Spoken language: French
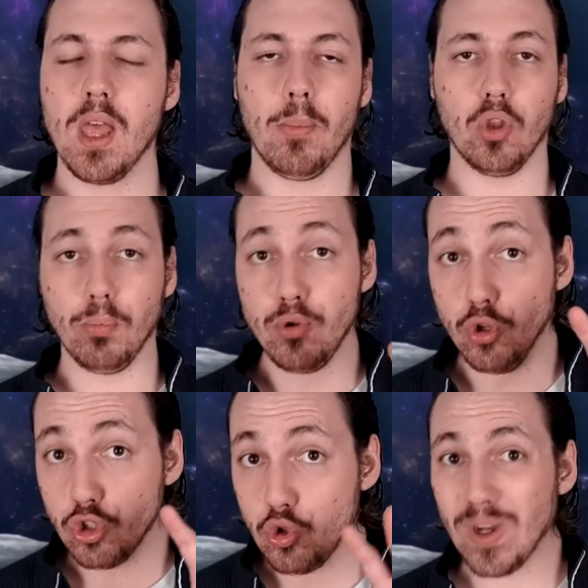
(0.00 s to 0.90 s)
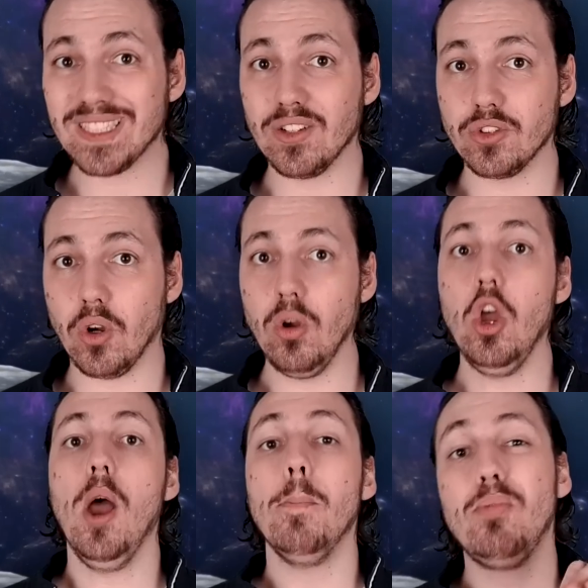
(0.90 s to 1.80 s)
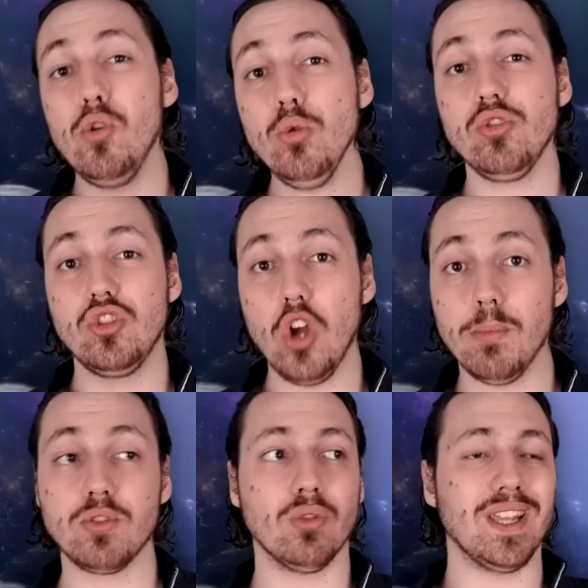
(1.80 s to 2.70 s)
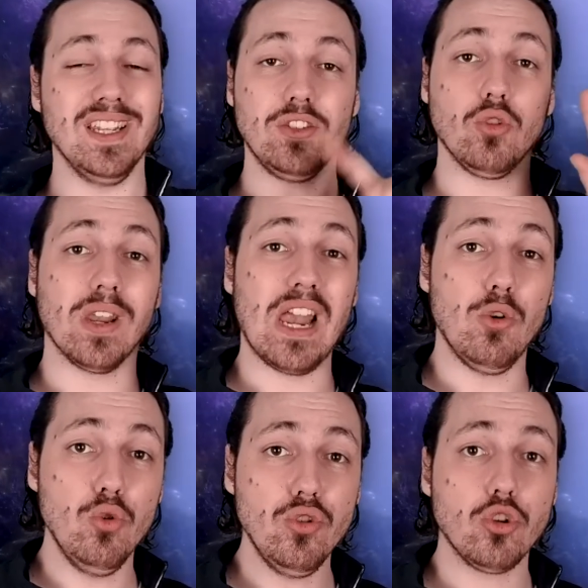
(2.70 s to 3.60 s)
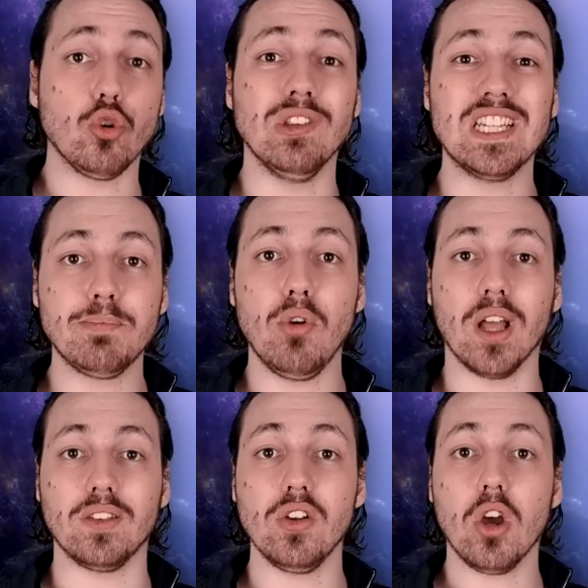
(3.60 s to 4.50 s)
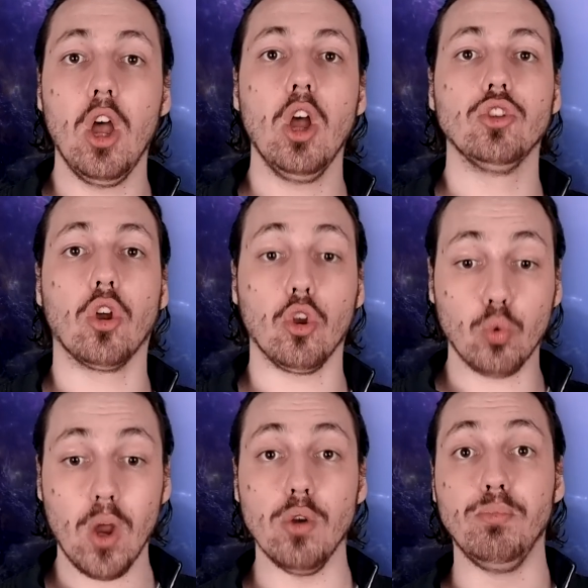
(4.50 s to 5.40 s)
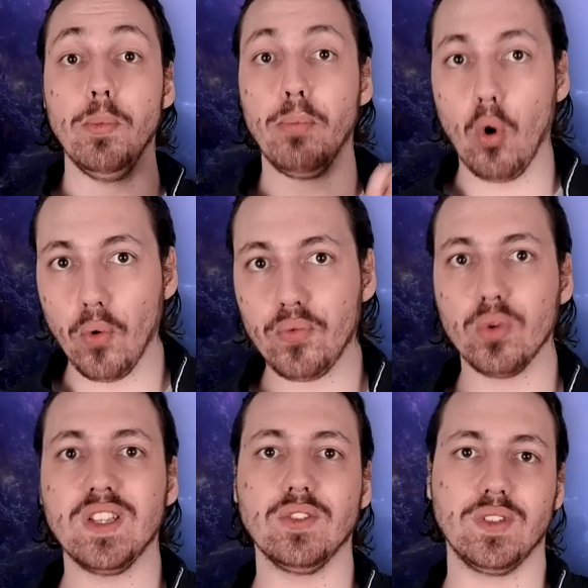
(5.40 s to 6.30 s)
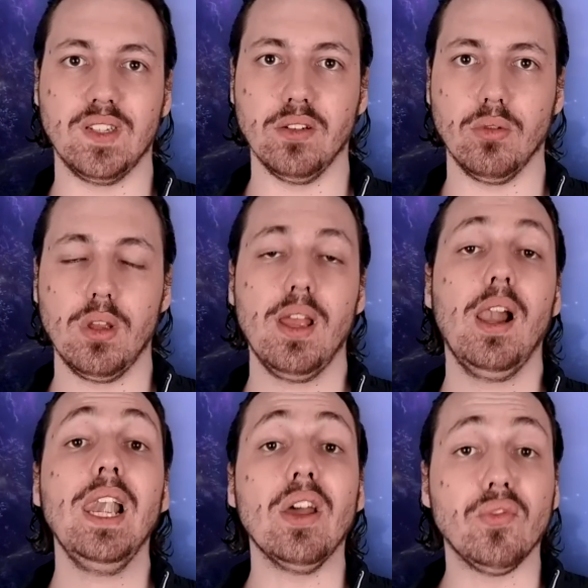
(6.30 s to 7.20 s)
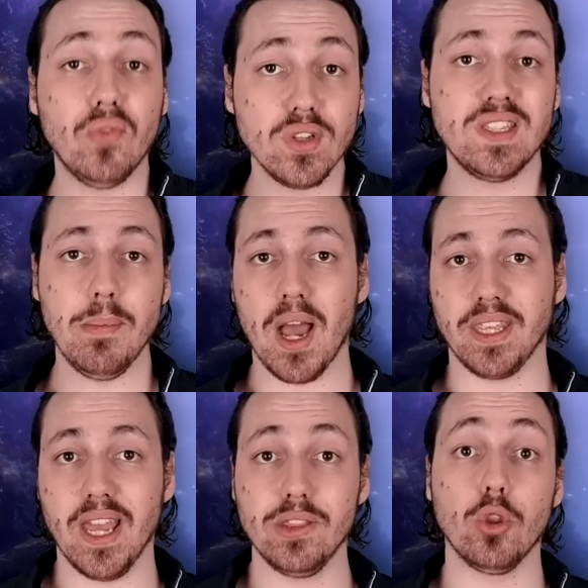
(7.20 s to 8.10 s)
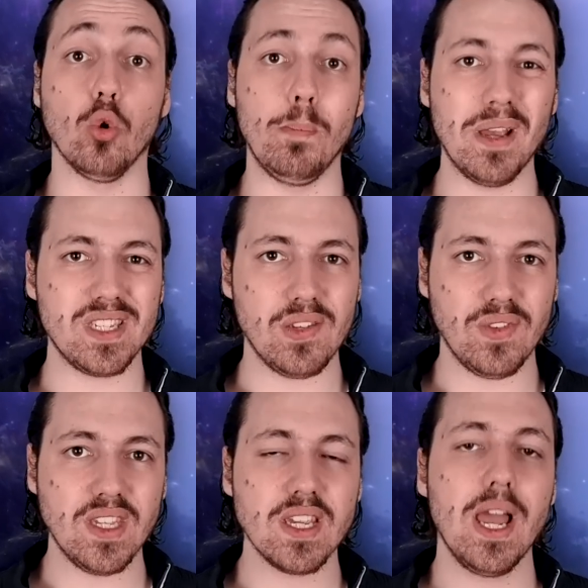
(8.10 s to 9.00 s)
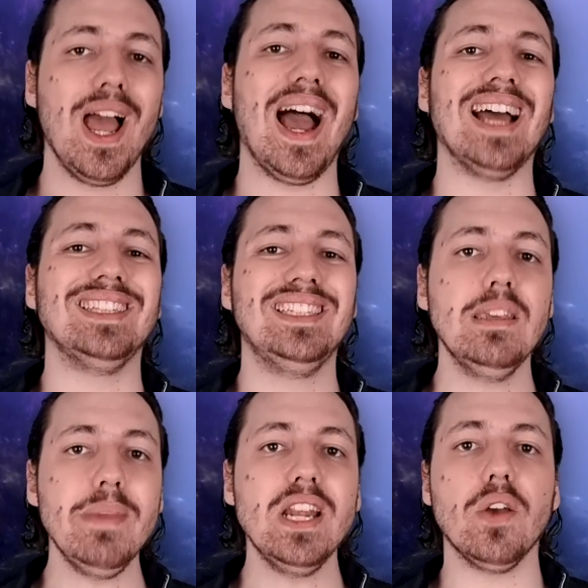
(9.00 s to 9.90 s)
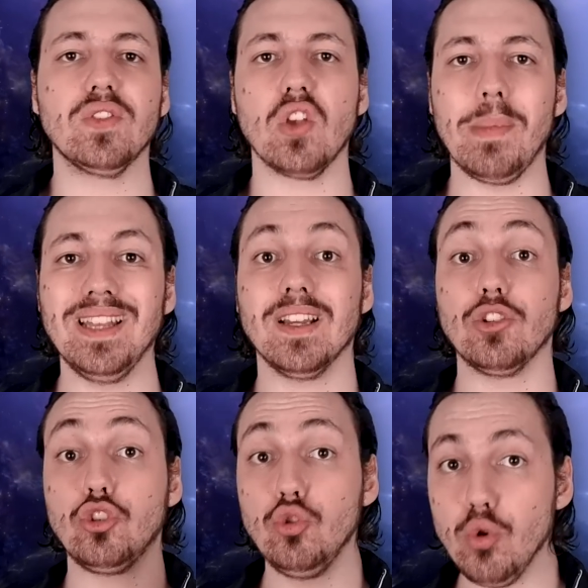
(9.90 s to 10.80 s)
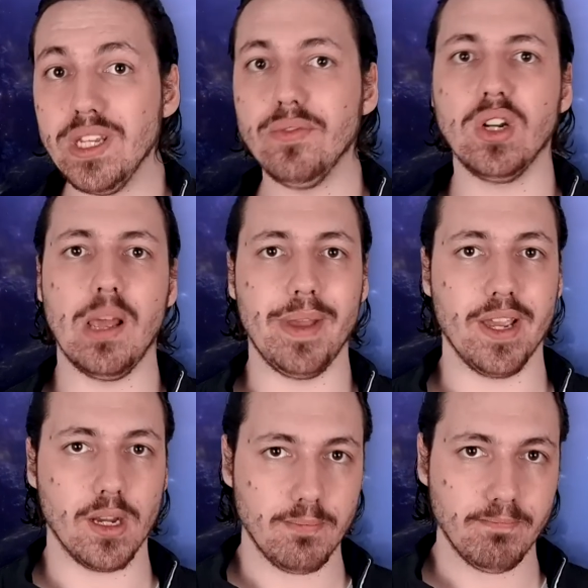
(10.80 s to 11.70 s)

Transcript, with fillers: Pendant plus de 60 ans, plus d'hommes sont allés sur la Lune que d'explorateurs dans l'endroit le plus profond des océans, la fosse des Mariannes dans le Pacifique à 10 900 mètres sous le niveau de la mer.